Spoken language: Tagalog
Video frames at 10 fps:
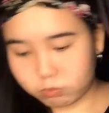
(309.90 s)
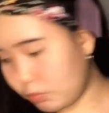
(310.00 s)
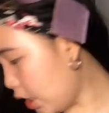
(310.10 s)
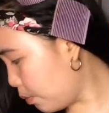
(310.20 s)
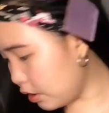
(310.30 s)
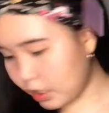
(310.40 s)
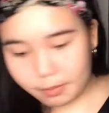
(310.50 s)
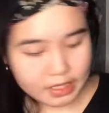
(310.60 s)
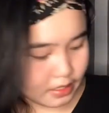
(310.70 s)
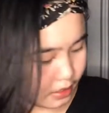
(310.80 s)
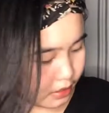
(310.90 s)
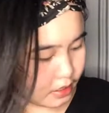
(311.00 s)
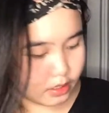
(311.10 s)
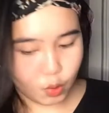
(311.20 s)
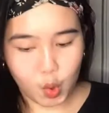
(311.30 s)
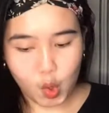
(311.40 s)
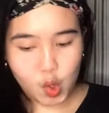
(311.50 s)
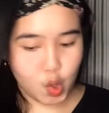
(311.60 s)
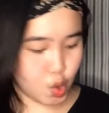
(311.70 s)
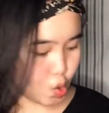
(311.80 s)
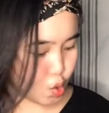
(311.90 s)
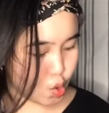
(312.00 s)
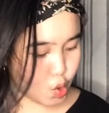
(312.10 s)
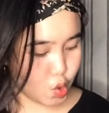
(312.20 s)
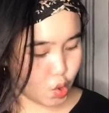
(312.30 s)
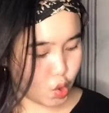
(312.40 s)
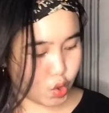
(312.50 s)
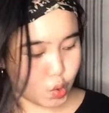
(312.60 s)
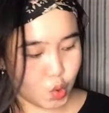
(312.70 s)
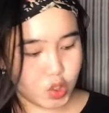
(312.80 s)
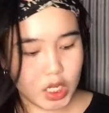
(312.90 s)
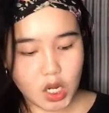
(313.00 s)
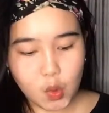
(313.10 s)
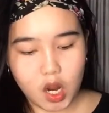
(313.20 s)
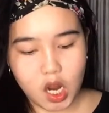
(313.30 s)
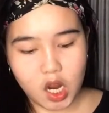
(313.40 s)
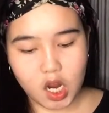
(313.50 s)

Meron kong naka-plastic dito. Ito, dalawa.